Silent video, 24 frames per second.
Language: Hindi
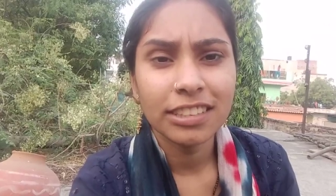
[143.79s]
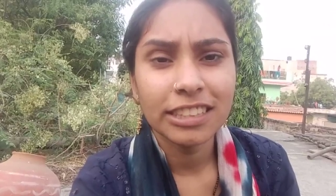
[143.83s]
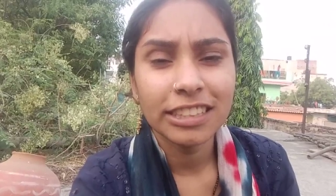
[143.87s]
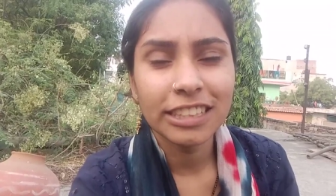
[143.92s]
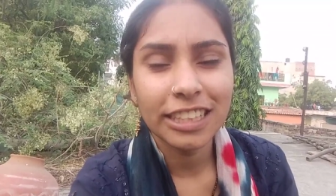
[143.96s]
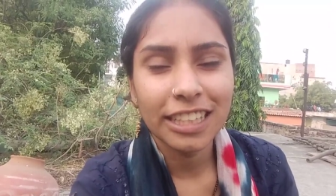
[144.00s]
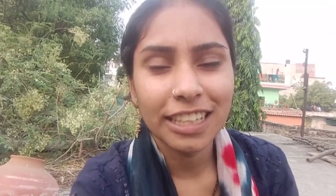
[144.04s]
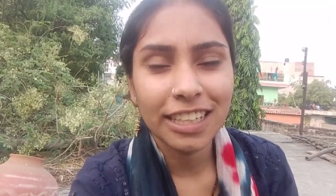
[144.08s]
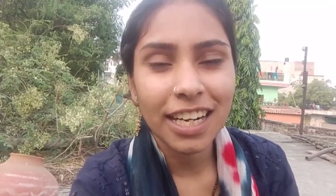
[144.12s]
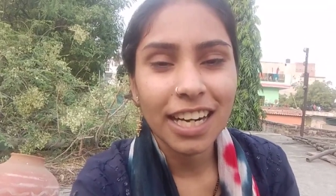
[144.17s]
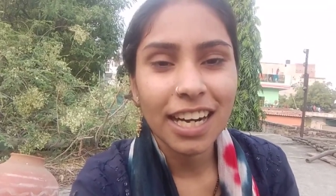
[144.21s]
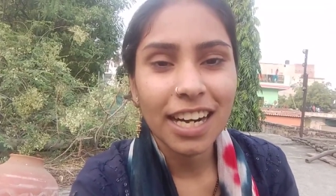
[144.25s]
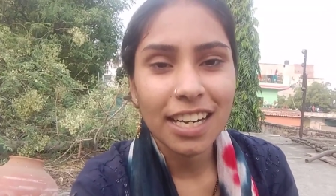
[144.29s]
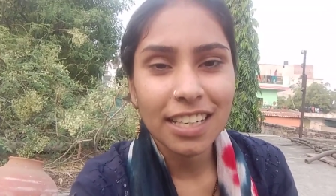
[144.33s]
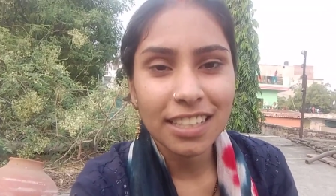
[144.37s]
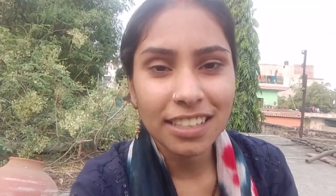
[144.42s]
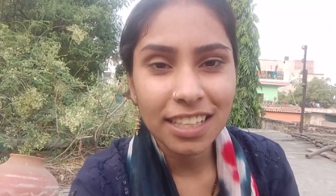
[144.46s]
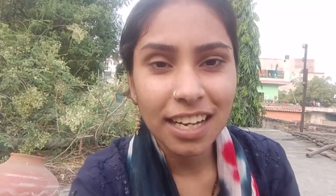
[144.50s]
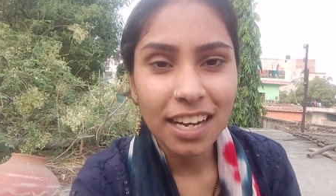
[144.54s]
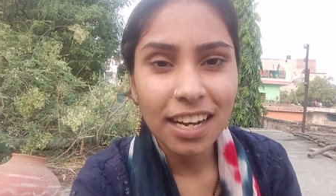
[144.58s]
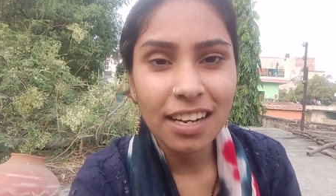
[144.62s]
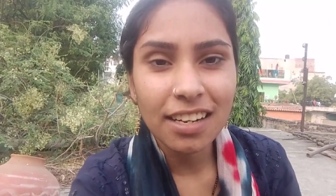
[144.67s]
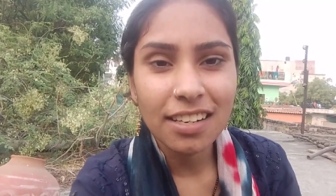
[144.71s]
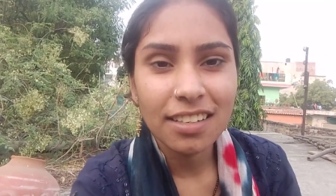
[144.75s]
जीने का हक
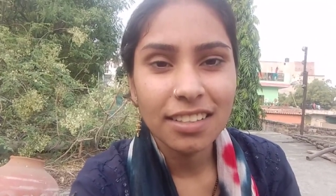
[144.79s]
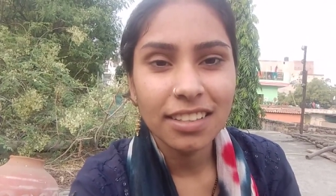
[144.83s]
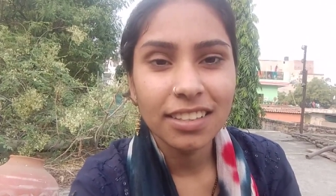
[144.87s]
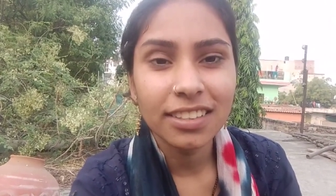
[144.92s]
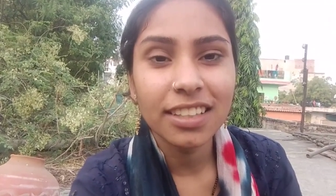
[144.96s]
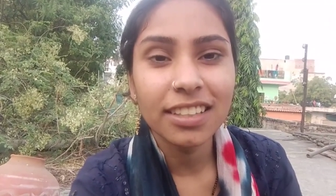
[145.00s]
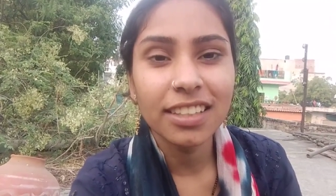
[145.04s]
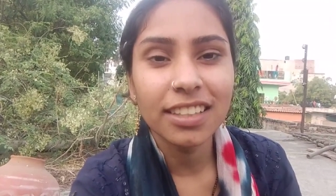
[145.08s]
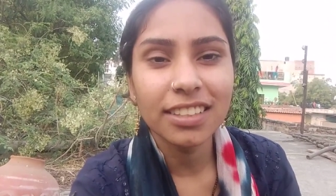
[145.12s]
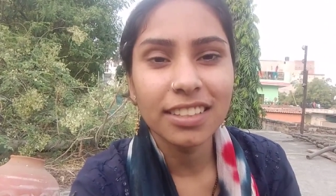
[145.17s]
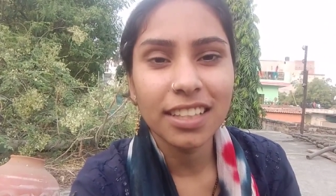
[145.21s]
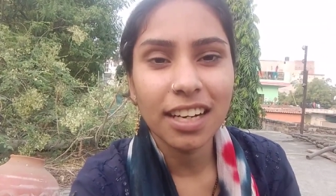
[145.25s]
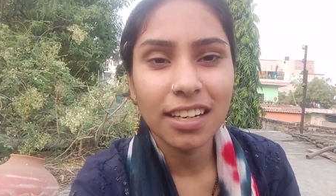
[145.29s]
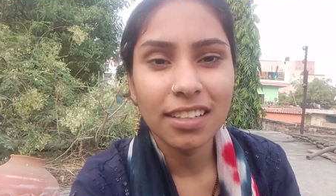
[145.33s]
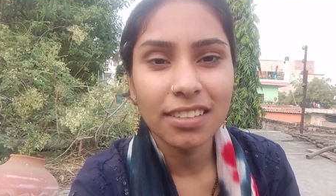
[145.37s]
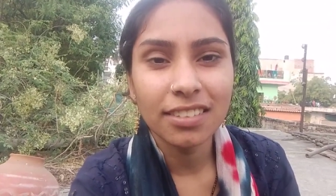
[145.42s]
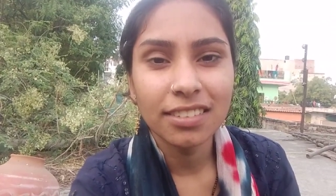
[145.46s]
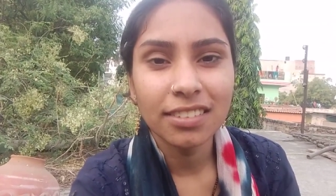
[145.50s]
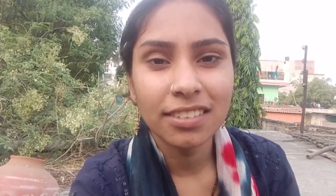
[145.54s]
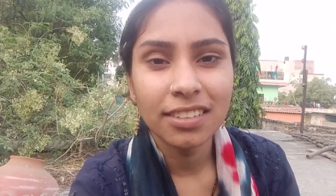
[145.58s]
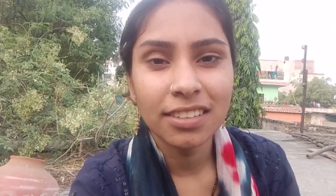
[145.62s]
था या नहीं था